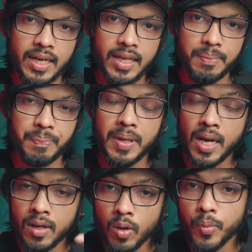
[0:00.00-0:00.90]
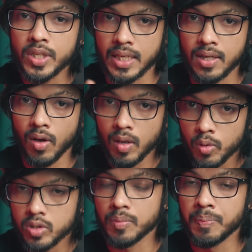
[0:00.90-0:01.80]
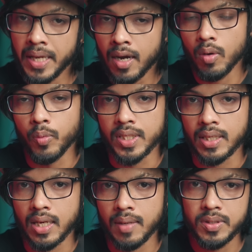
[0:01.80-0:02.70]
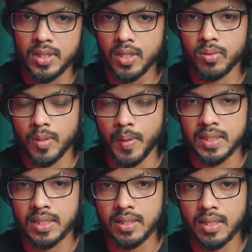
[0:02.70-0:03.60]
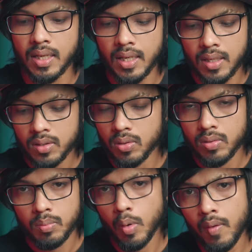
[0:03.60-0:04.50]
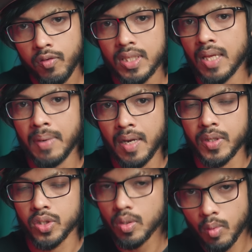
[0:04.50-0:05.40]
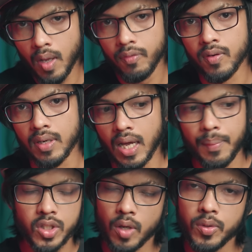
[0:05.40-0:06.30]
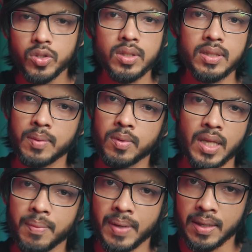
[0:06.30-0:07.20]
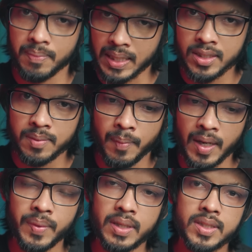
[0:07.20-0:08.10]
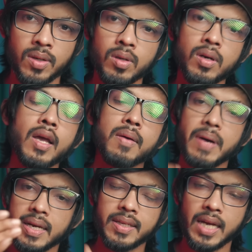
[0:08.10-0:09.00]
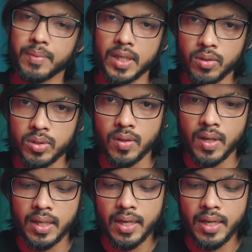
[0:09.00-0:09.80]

দাঁড়ায় বিরানব্বই টাকা অলমোস্ট বিরানব্বই টাকা আপনি চিন্তা করতে পারছেন তো মোবাইল ফোনের দাম বাড়বে শুধু মোবাইল ফোন না আমরা সব কিছুই দেখবো দাম বাড়ছে বা বাড়বে যেগুলো বাইরে থেকে আমদানি করতে হয়